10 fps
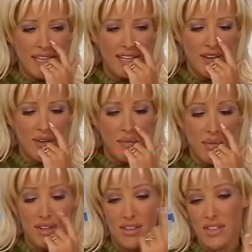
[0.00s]
Et
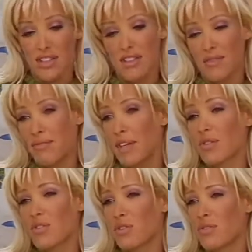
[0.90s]
bah,
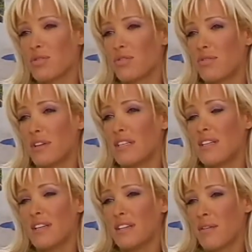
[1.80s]
maintenant j'en suis
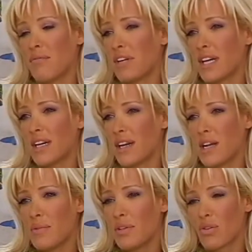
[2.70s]
fatiguée et ça me fait
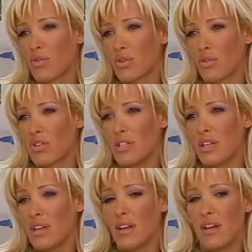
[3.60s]
rire à la limite quand, quand
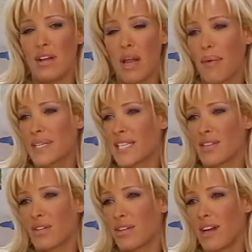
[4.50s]
je lis des, la
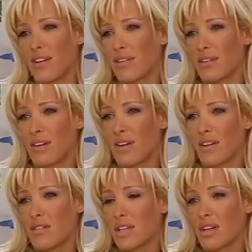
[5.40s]
presse à scandale.